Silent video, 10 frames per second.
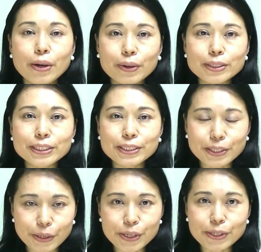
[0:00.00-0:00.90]
コッスン
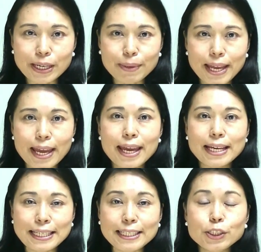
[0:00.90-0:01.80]
教育ラボで
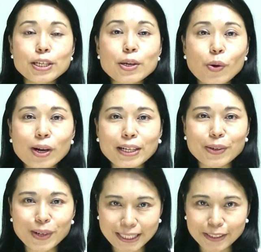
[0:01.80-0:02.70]
一緒に合格
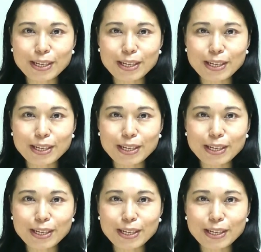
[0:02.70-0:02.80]
を勝ち